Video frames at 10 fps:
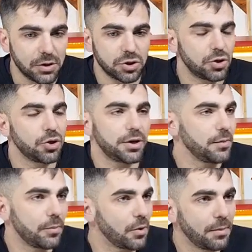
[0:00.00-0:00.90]
Nosotros no
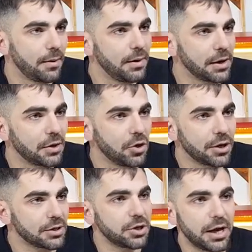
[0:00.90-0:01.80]
tenemos problema de hablar de lo
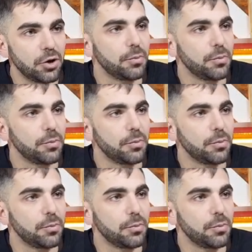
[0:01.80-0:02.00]
nacional,